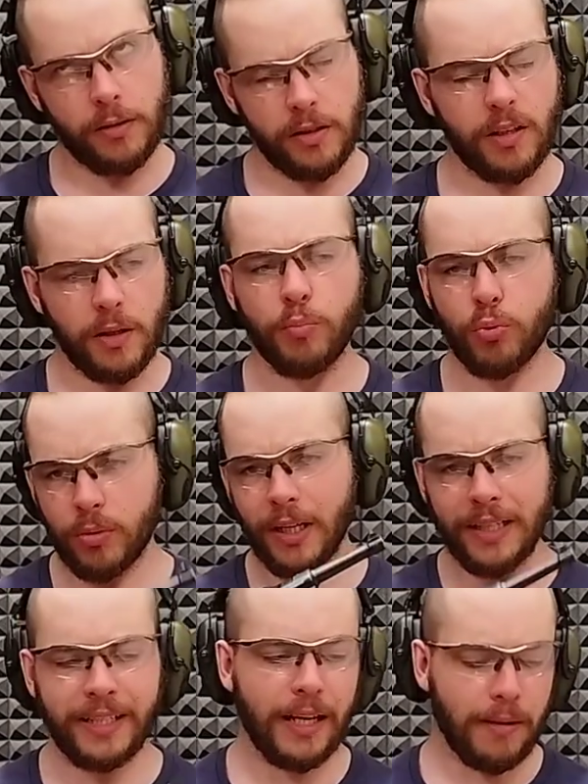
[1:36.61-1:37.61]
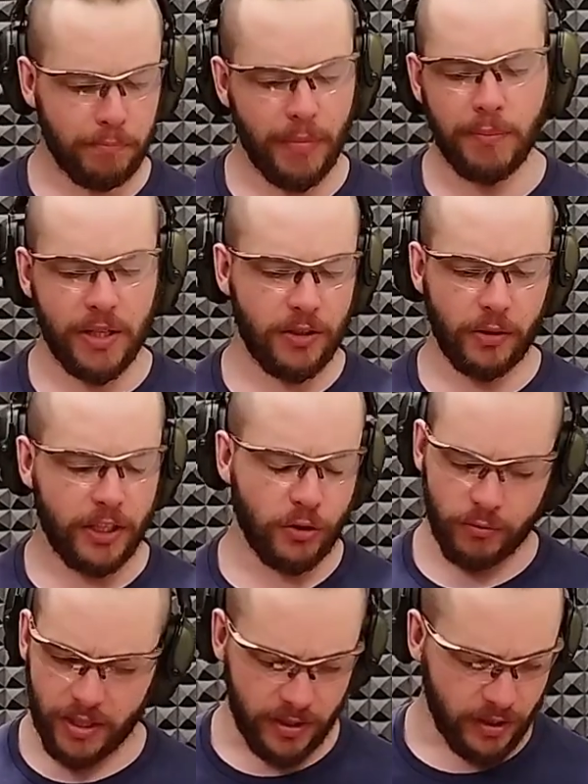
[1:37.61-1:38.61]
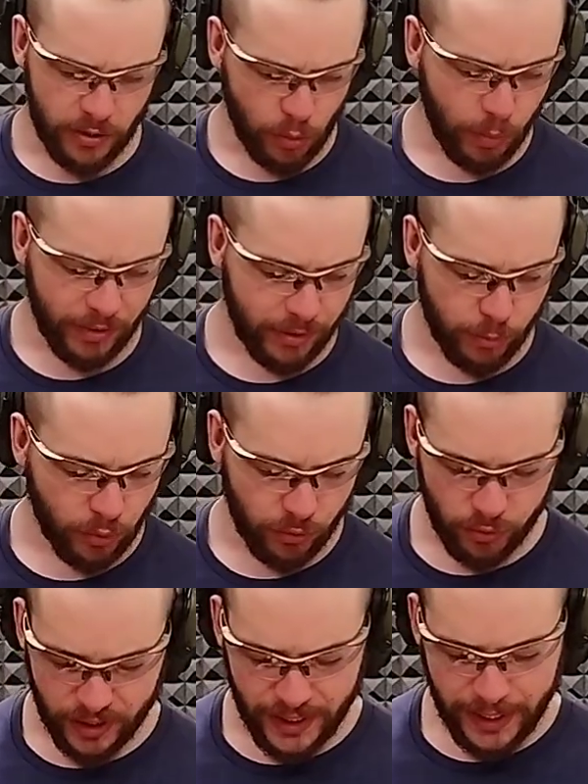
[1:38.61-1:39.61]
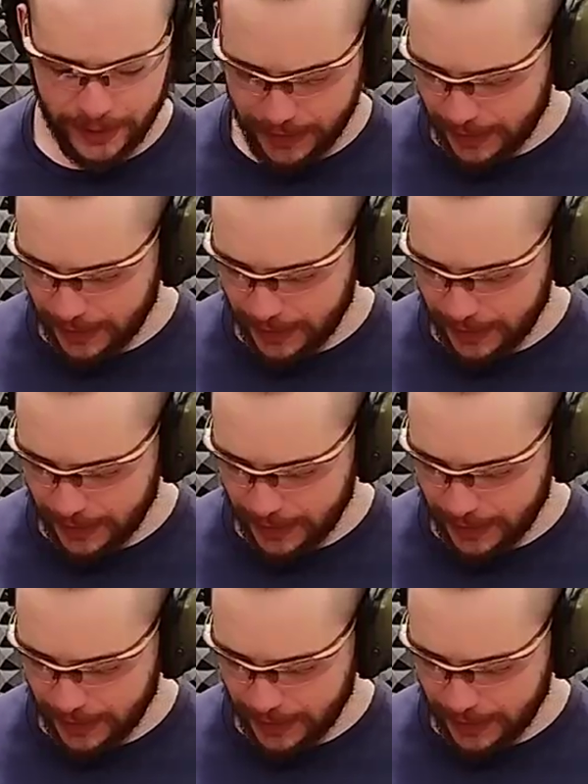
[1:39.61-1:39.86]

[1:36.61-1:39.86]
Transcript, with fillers: ce qui est putain le cas, même les organes de visée, ils sont pas faits pour vous aider.